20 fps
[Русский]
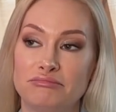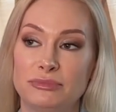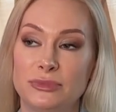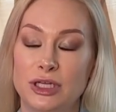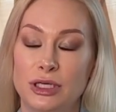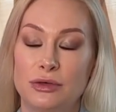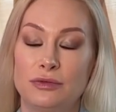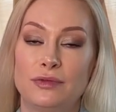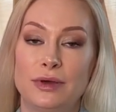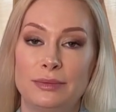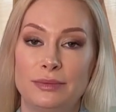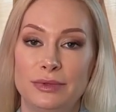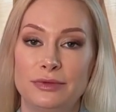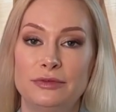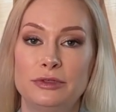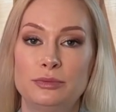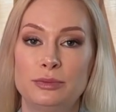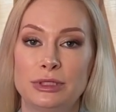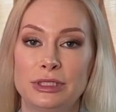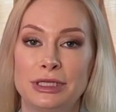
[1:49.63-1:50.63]
Так вам и
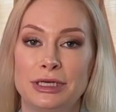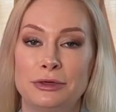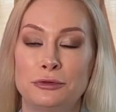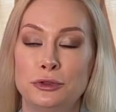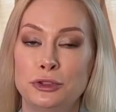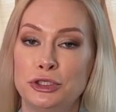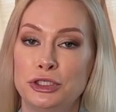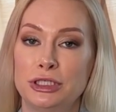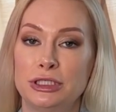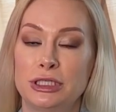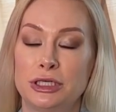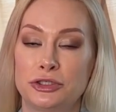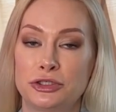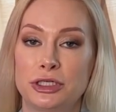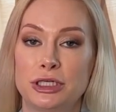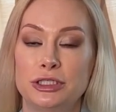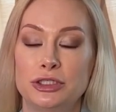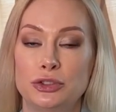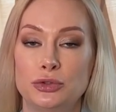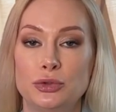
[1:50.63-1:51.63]
выпала очень
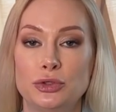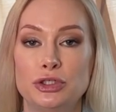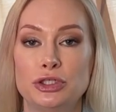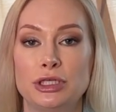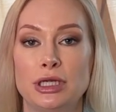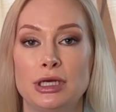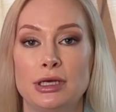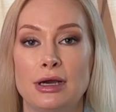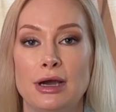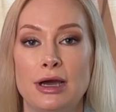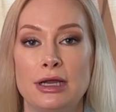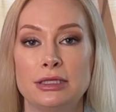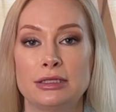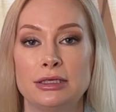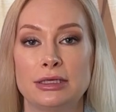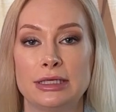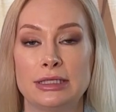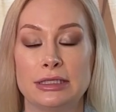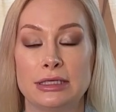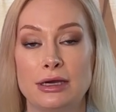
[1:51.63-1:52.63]
даже одиночная
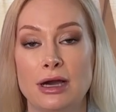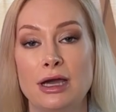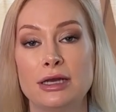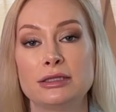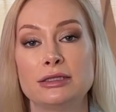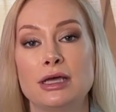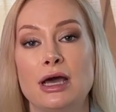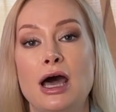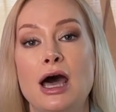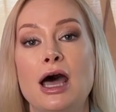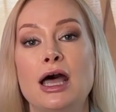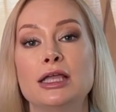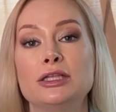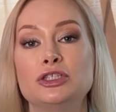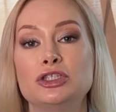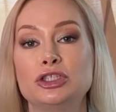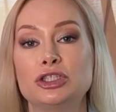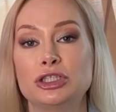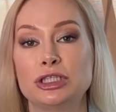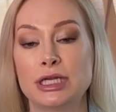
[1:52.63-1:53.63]
карта. Это карта
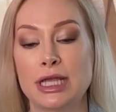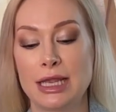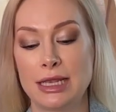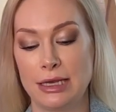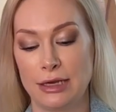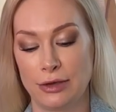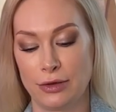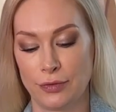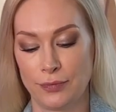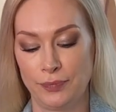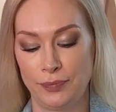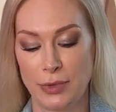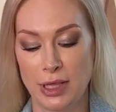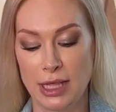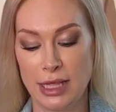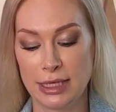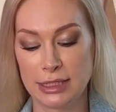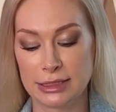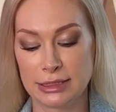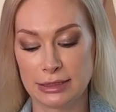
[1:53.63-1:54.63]
«Отшельник»,
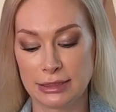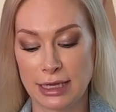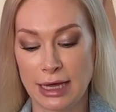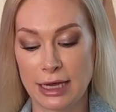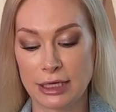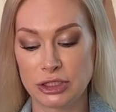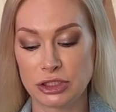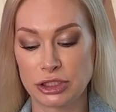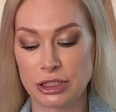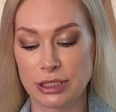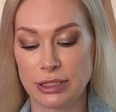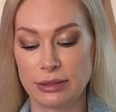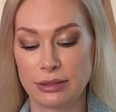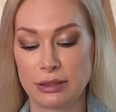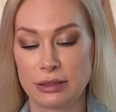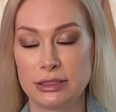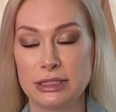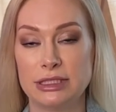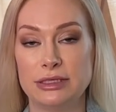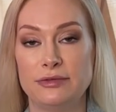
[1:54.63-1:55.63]
старший
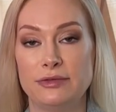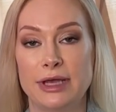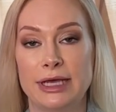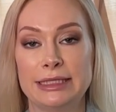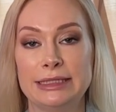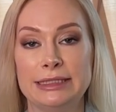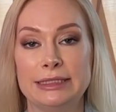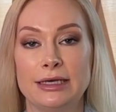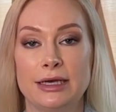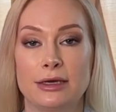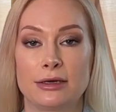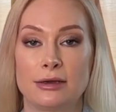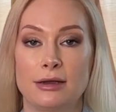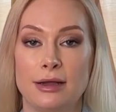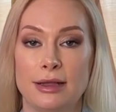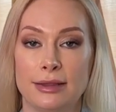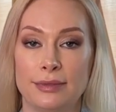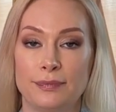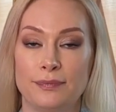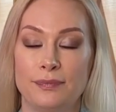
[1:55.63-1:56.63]
девятый
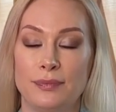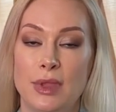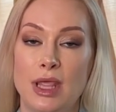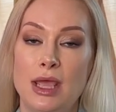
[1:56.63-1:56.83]
аркан.